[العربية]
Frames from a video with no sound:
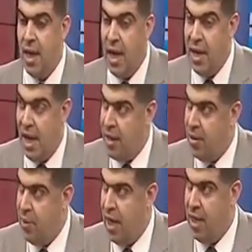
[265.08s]
انا هذا اللي
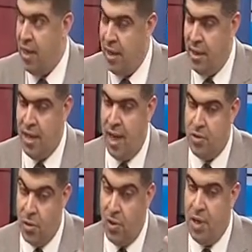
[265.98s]
اقول عليه احنا نحتاج
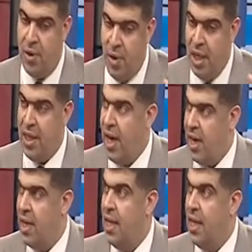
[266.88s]
رؤيه واضحه